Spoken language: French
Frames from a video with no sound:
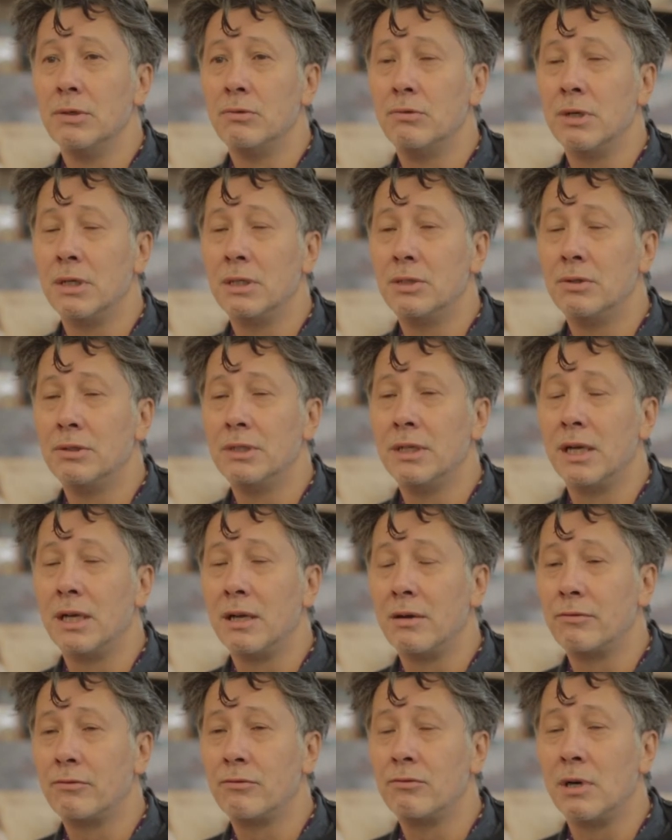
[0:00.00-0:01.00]
où elle donnait à
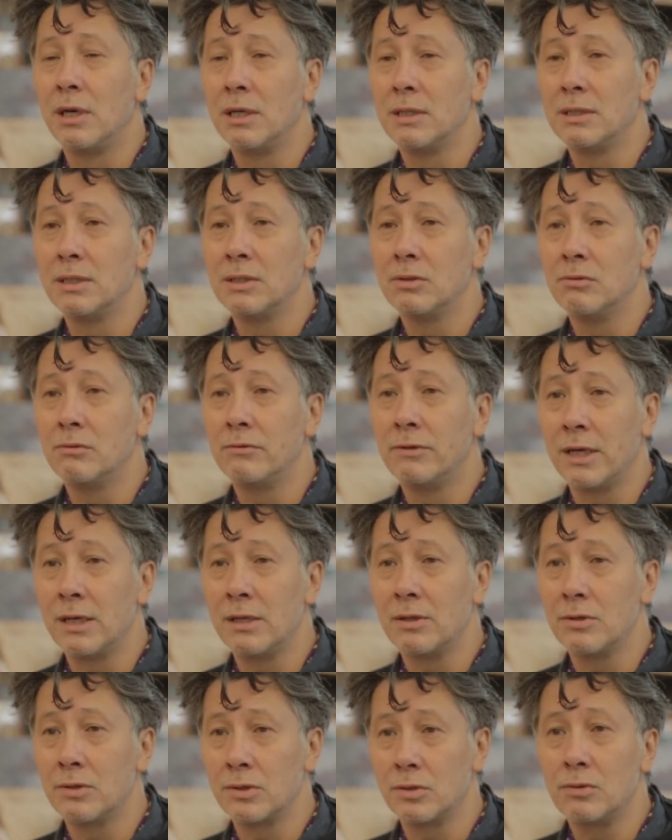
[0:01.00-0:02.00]
la fois des
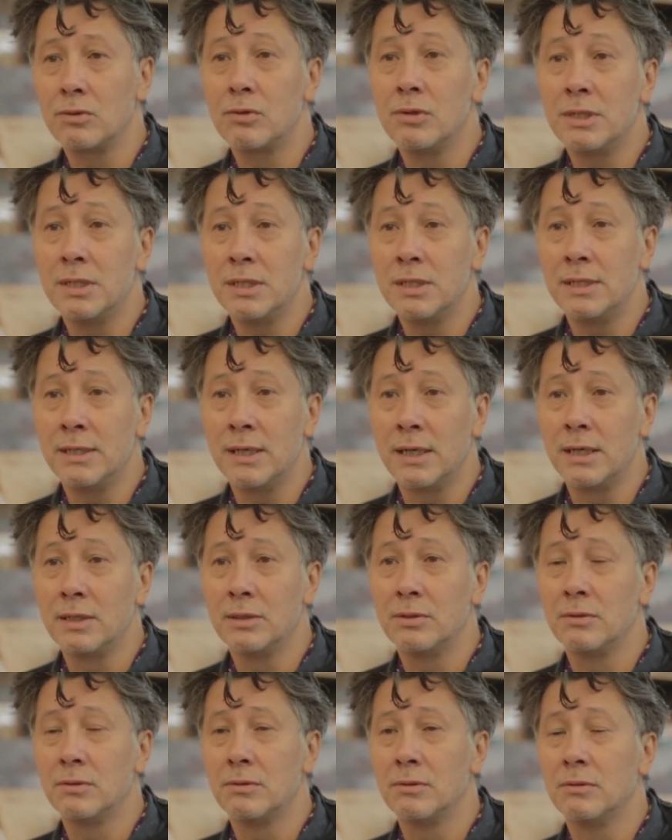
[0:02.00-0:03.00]
nouvelles de son
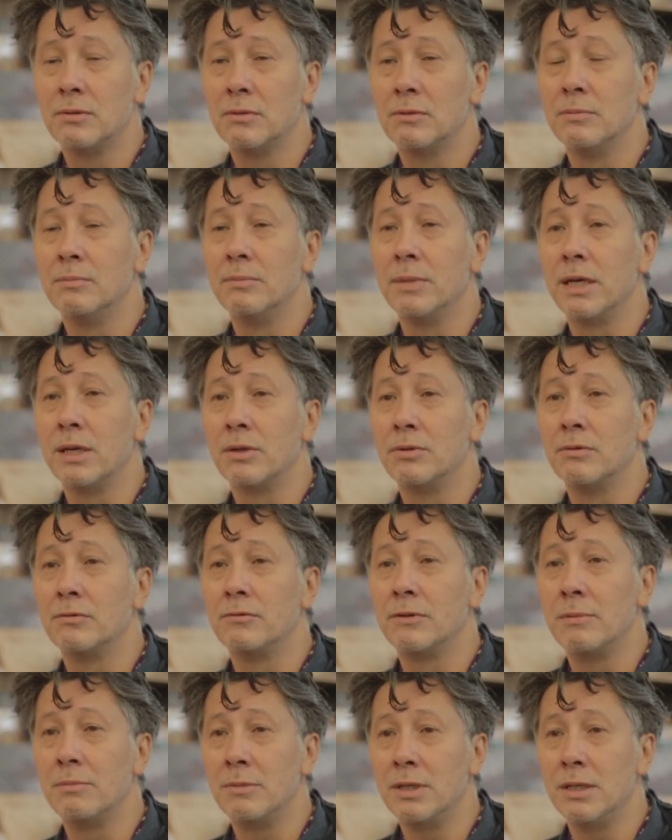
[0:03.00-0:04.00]
quotidien, de, de mère de
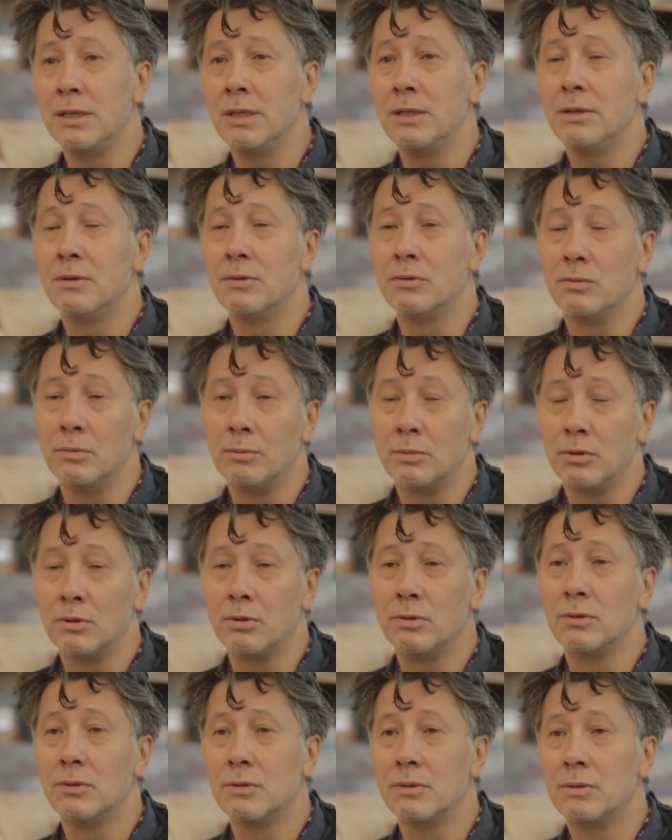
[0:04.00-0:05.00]
famille
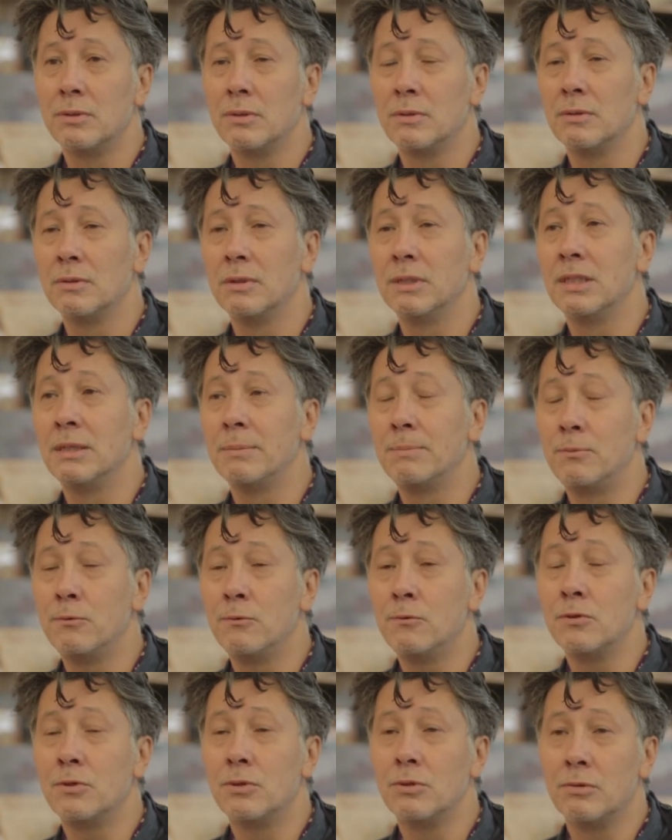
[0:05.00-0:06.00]
nombreuses,
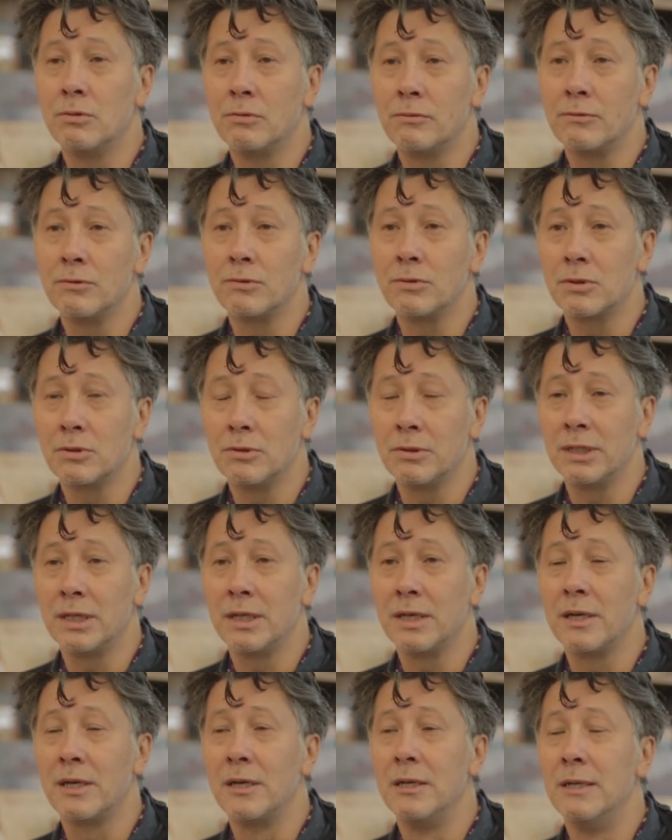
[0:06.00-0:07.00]
d'épouses de, hauts
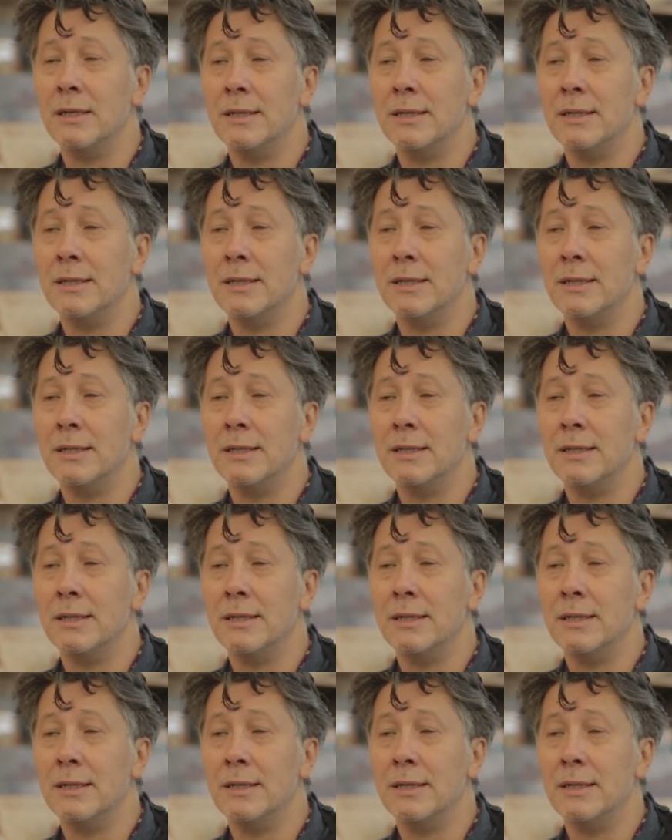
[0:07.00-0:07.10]
fonctionnaires,